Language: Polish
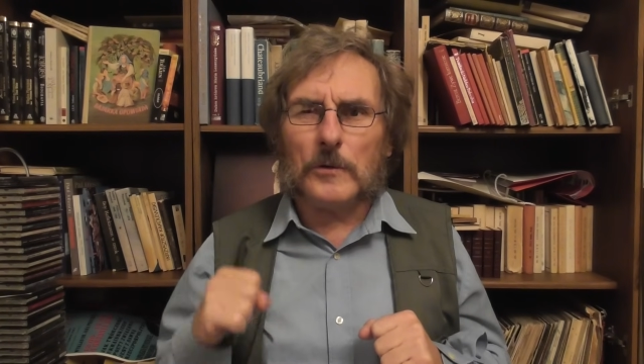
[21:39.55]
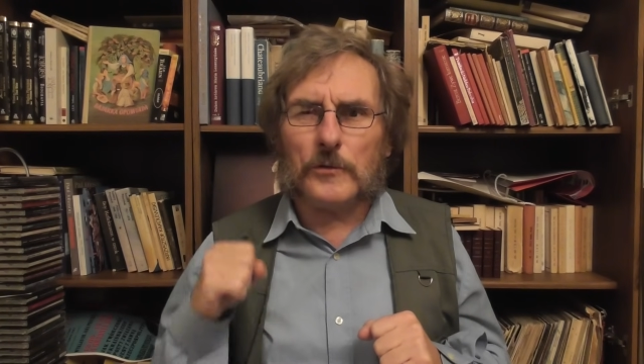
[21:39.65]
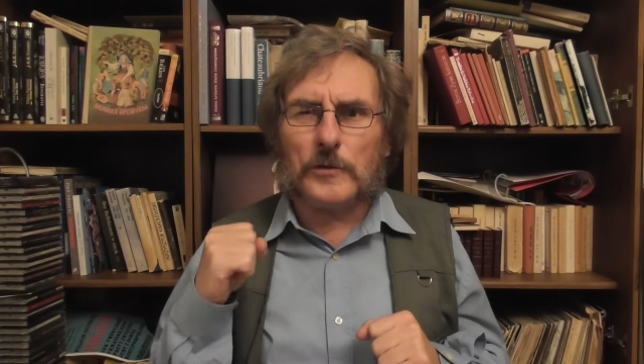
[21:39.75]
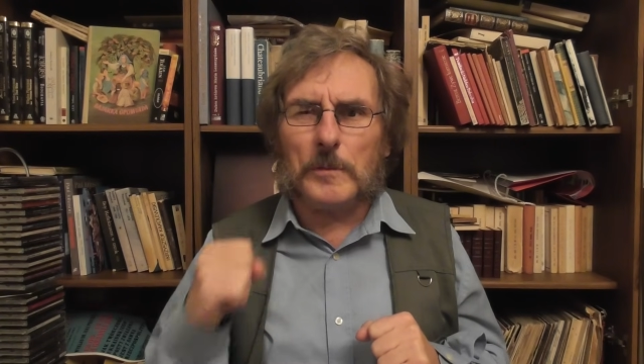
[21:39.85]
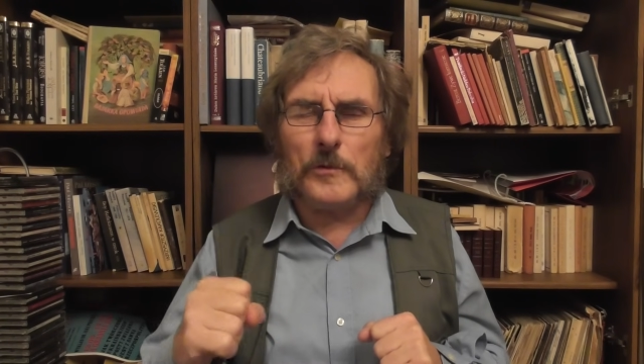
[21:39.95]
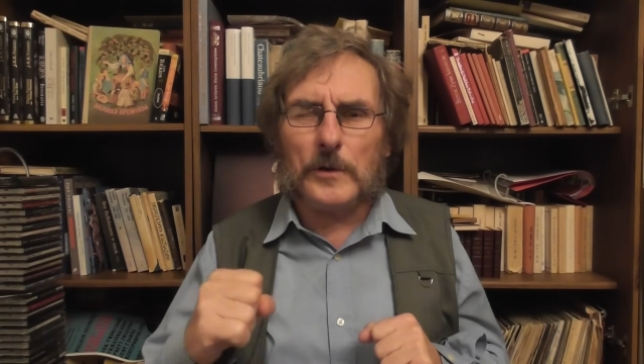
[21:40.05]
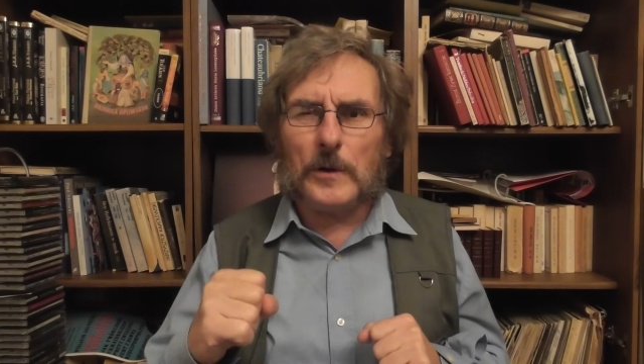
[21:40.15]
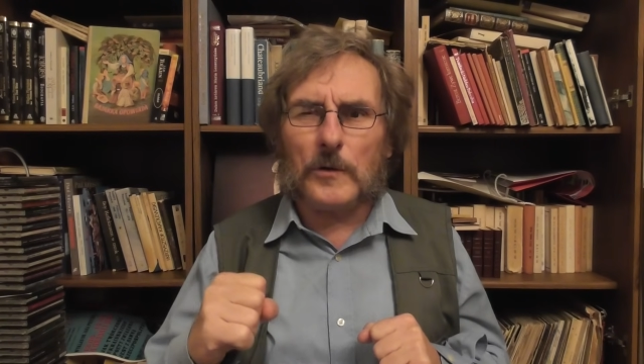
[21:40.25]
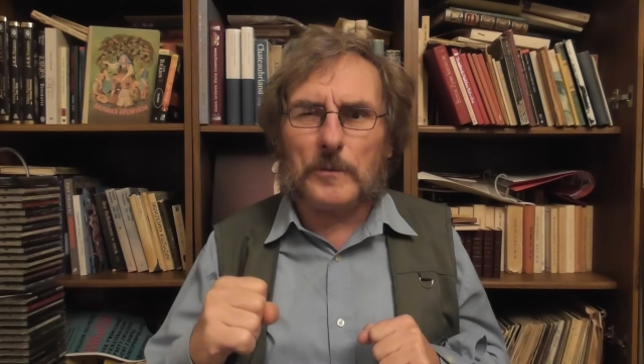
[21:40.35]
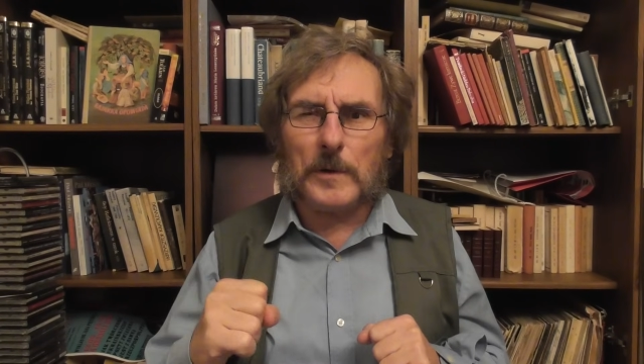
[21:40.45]
z czym się nie
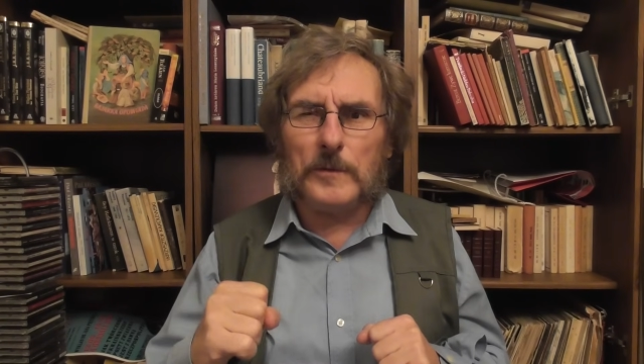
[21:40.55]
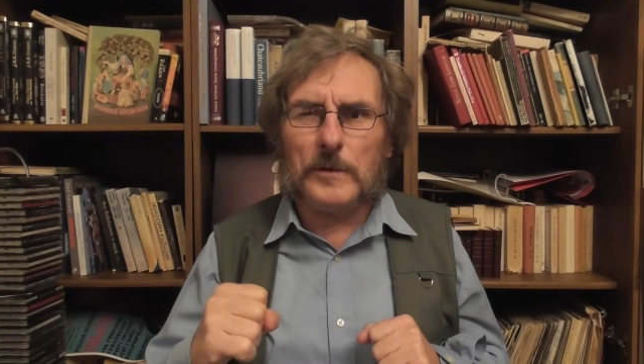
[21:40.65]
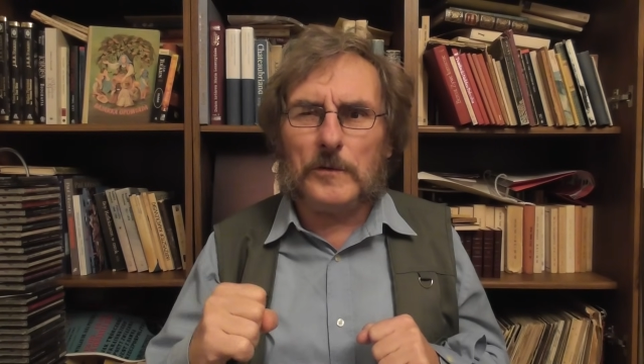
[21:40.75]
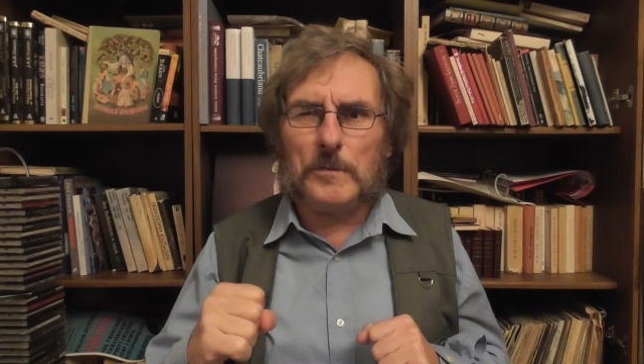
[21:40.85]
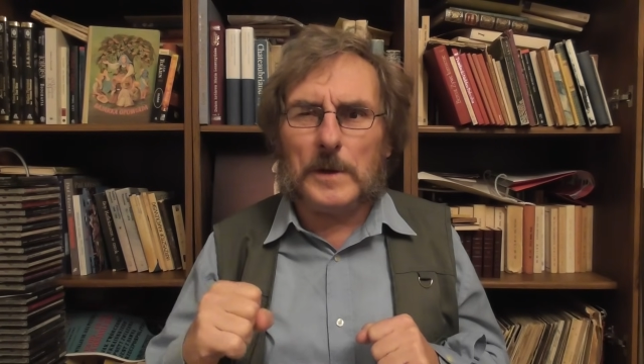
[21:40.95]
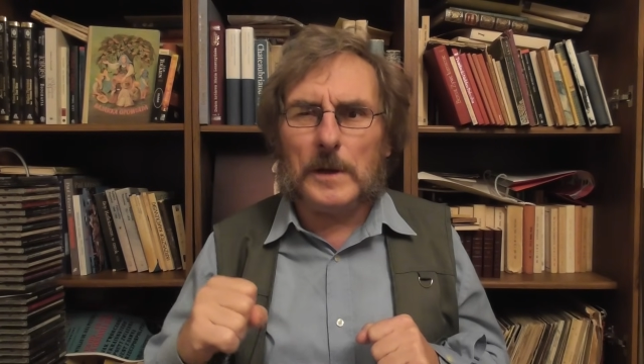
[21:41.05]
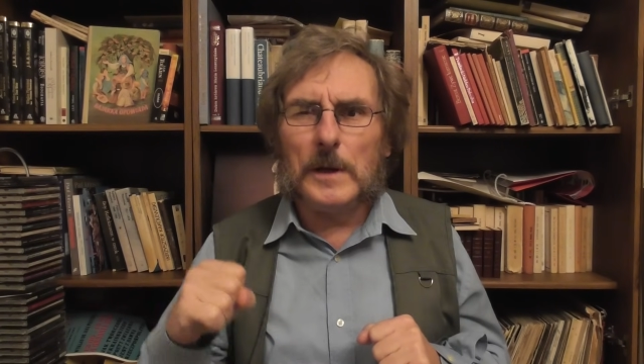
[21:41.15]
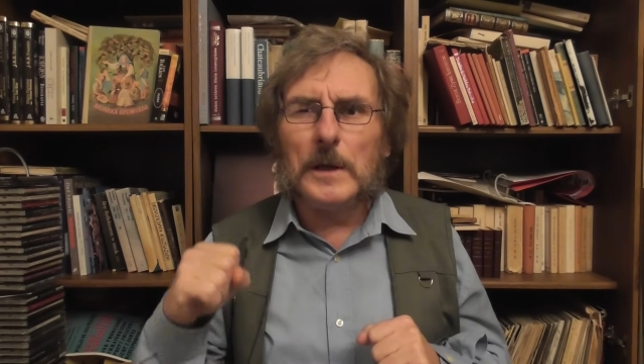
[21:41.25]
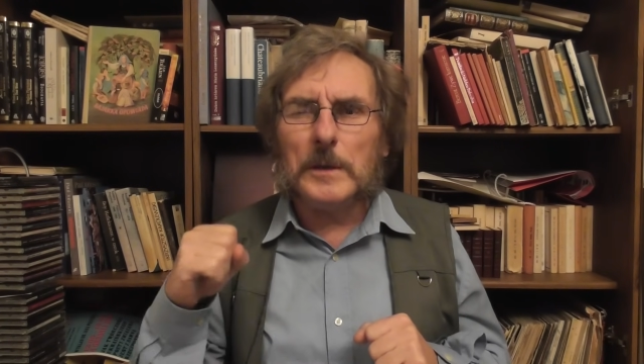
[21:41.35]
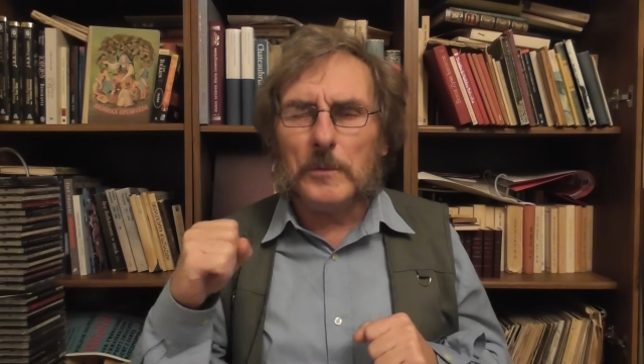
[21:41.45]
rozprawiliśmy
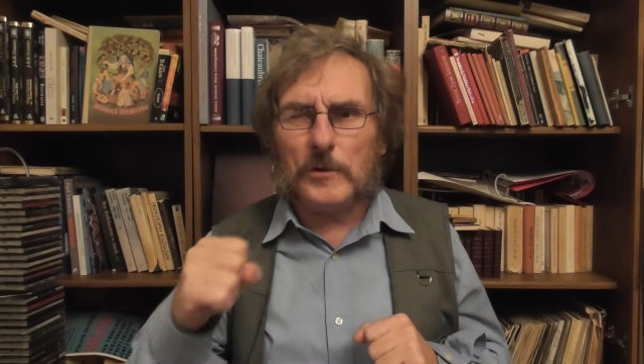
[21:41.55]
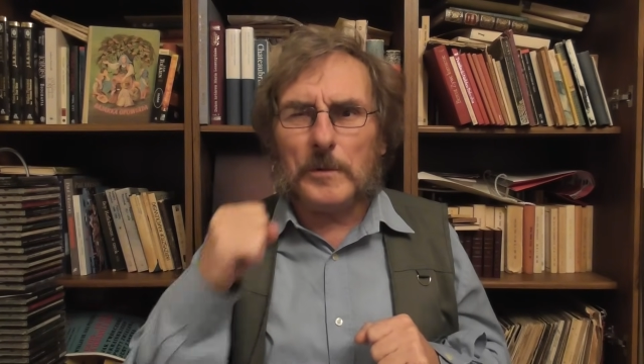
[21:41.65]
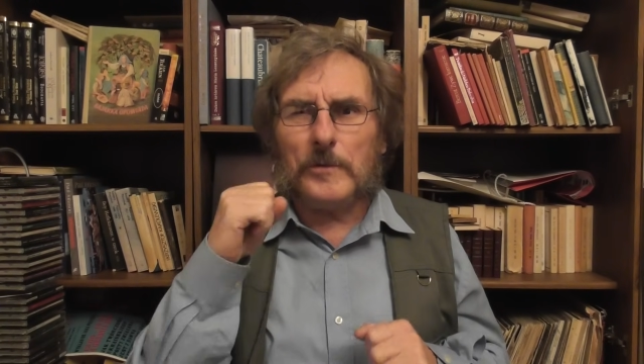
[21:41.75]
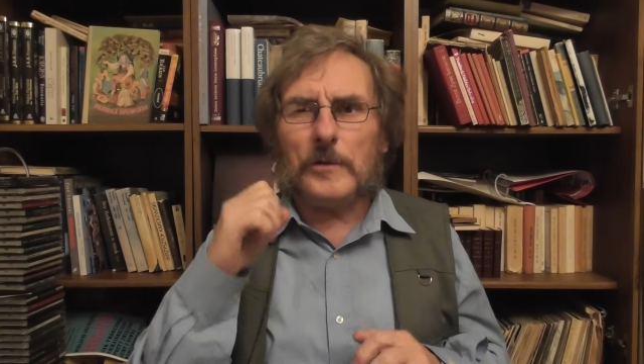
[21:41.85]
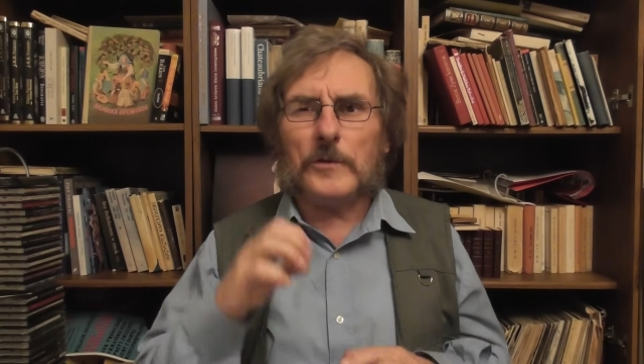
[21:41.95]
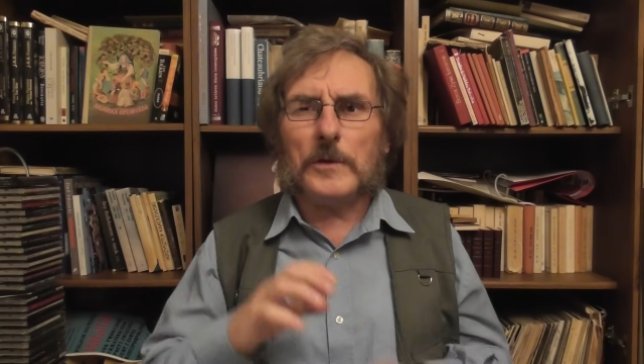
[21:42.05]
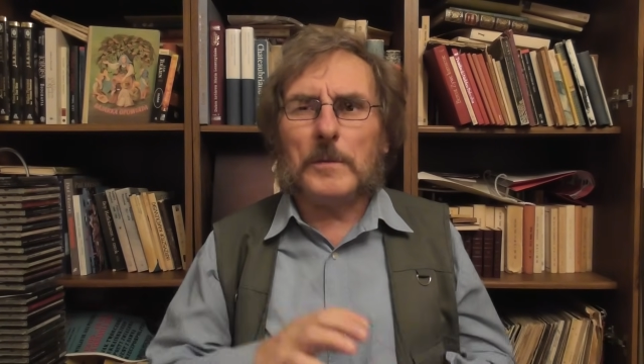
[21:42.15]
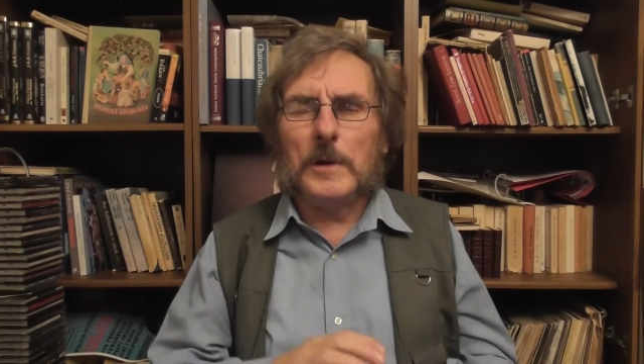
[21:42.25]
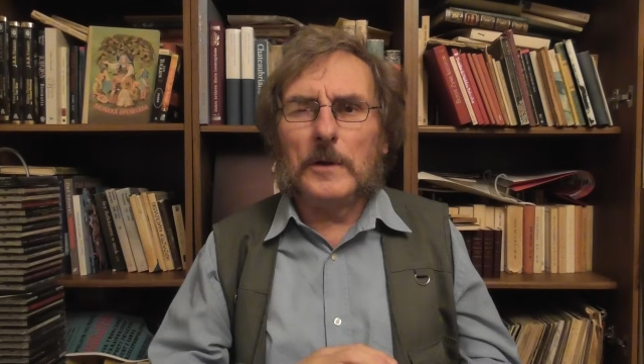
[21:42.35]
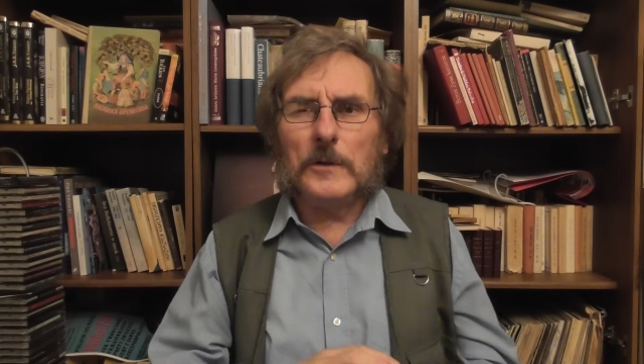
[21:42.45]
i musimy się z
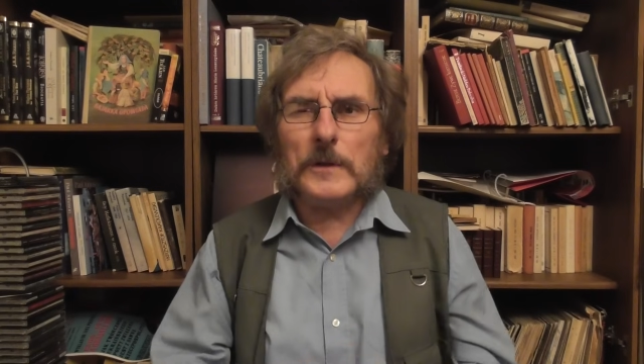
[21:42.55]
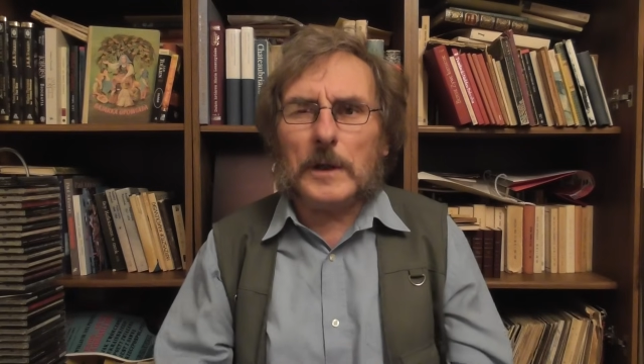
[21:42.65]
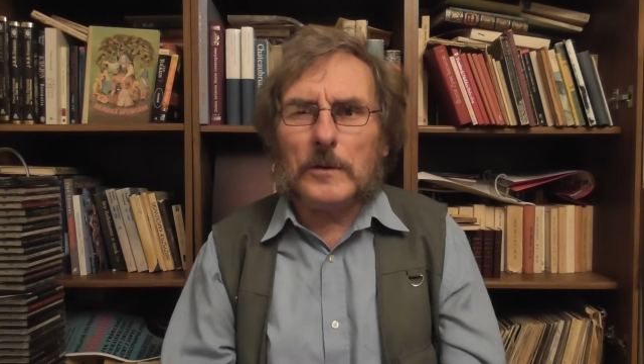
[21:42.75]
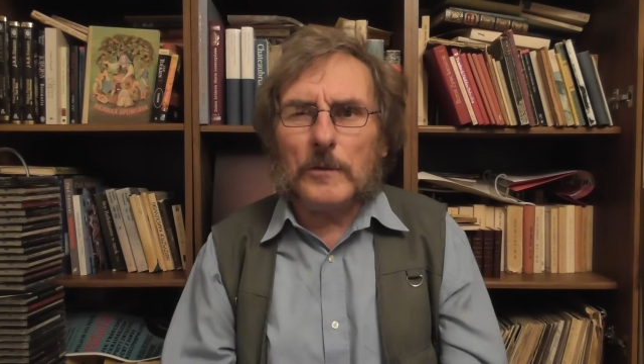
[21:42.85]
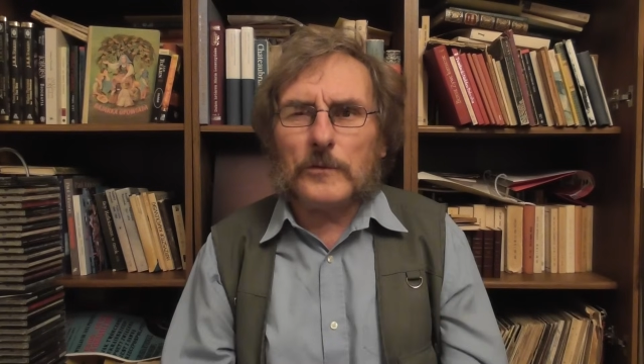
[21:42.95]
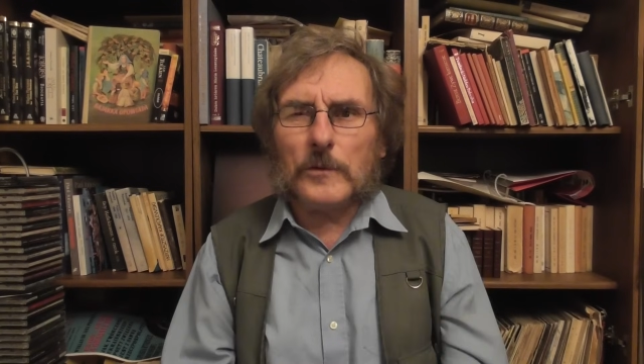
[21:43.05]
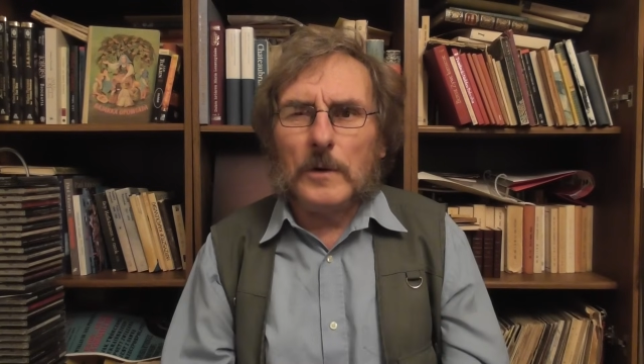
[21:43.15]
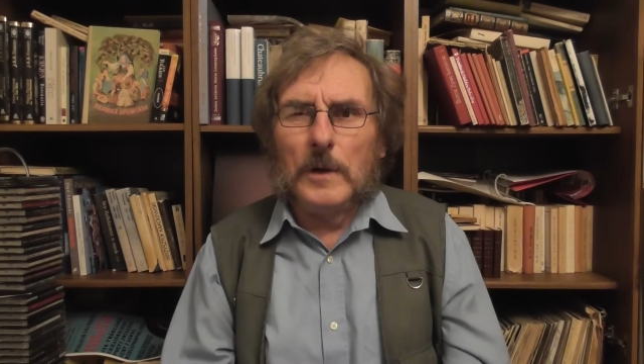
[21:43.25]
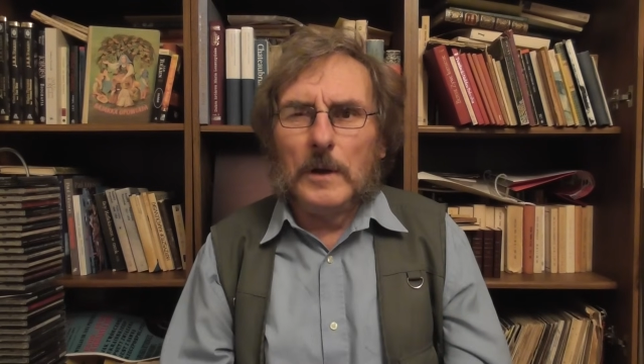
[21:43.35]
tym stanowczo